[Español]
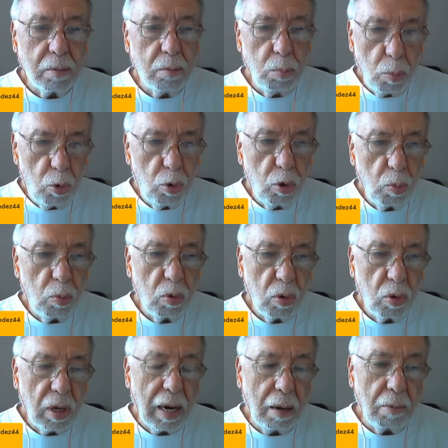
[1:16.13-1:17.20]
muy, muy
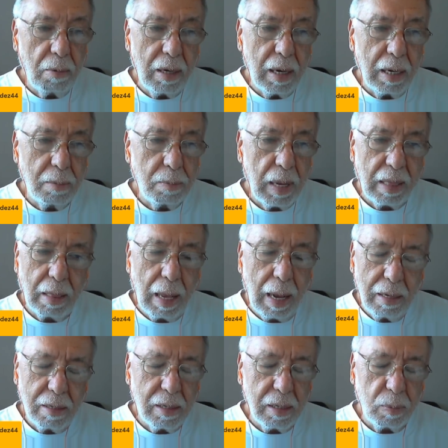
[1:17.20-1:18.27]
grave. Hay
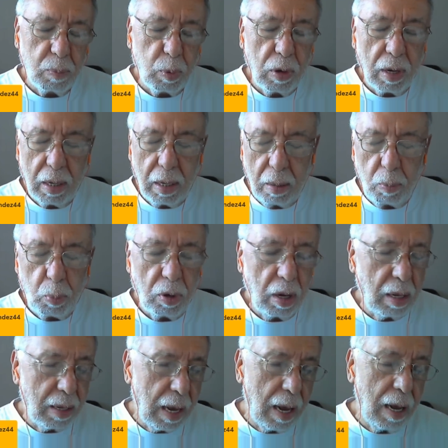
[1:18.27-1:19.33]
matanzas por aquí, por
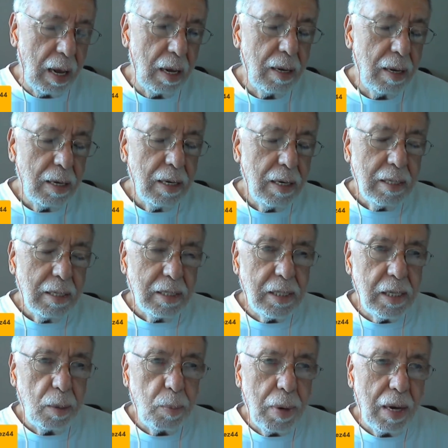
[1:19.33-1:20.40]
allá y
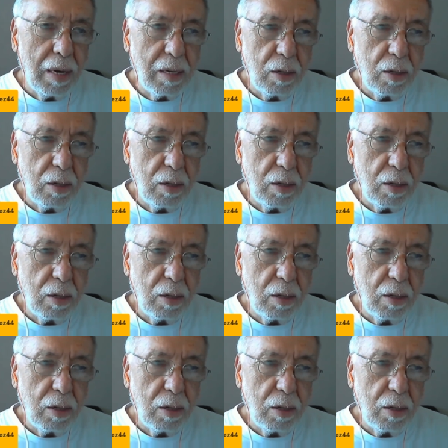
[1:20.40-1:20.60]
demás.